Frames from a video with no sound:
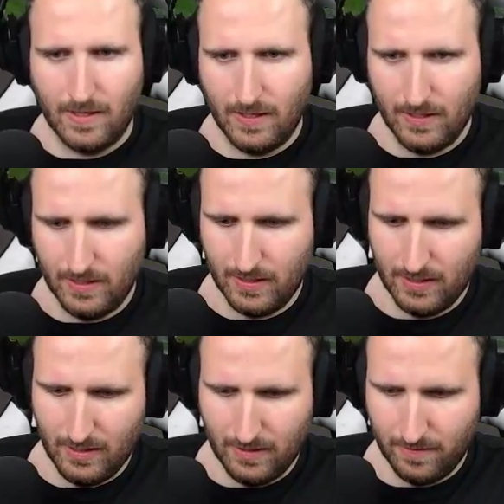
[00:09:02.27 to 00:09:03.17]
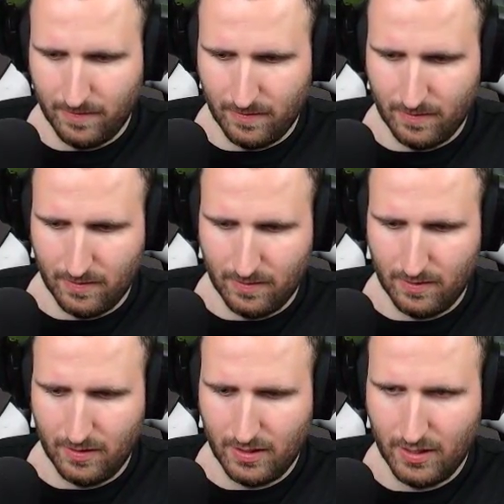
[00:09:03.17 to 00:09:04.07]
Yy,
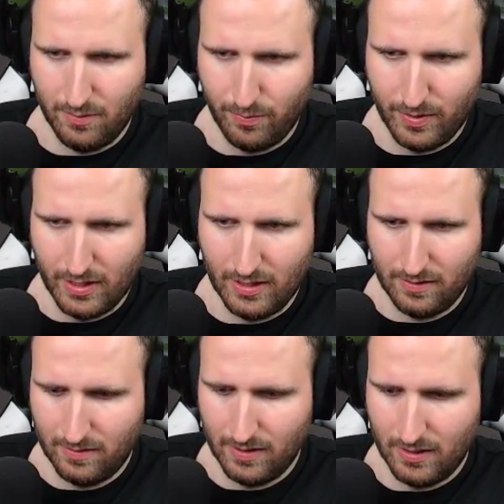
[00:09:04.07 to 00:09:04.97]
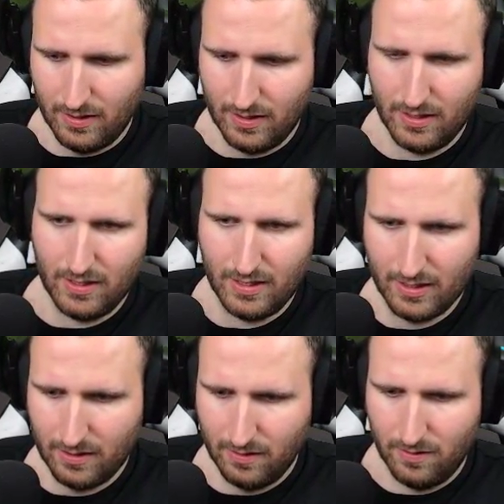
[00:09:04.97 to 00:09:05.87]

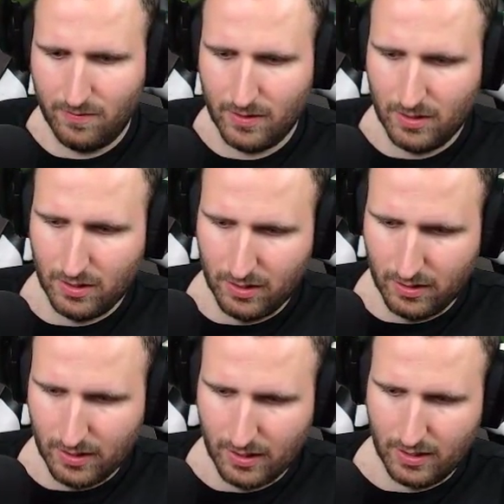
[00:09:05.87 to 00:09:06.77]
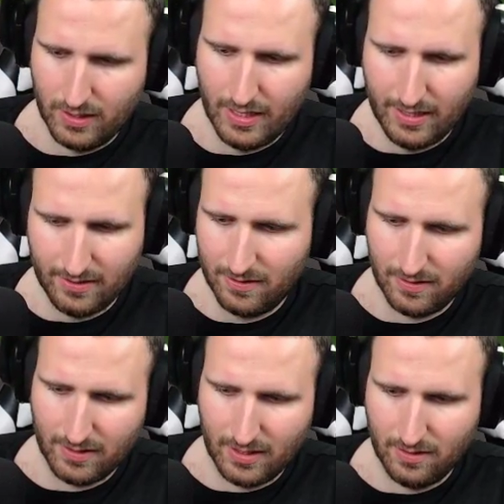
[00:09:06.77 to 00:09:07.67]
Replacenear 20
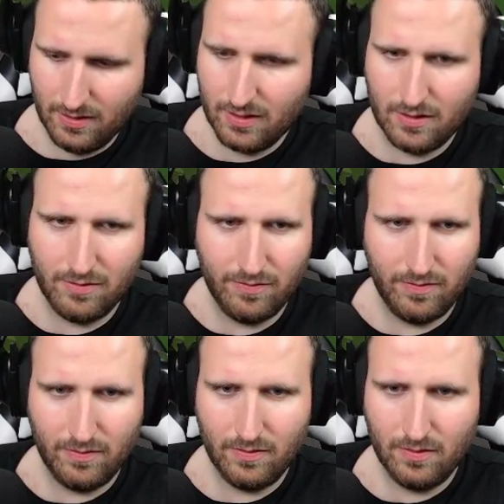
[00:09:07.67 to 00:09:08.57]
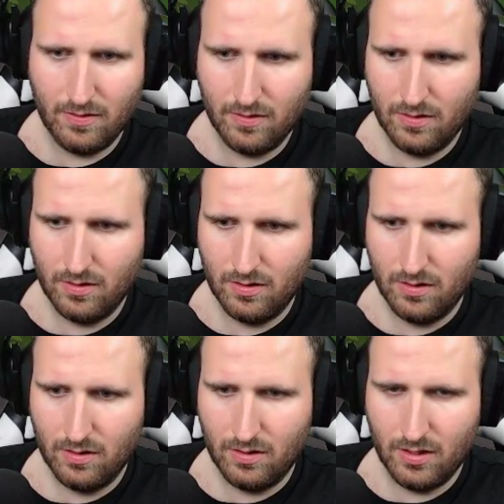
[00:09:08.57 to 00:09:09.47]
gras na dirt.
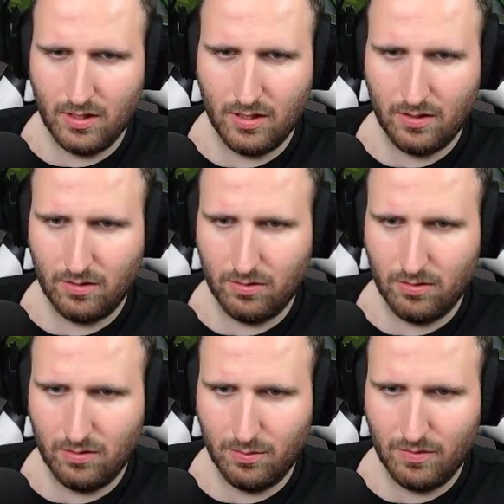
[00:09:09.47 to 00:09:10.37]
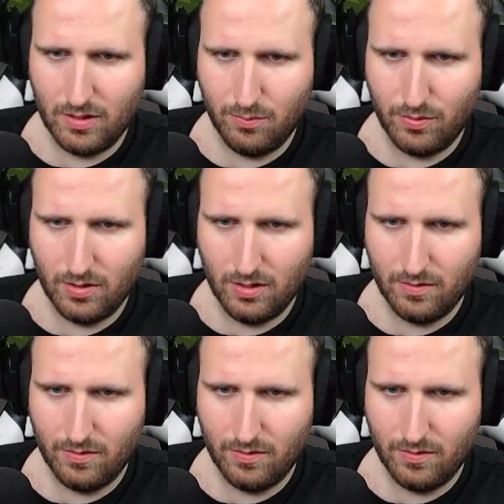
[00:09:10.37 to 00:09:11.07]
Aha, tylko że on sobie właśnie poszedł.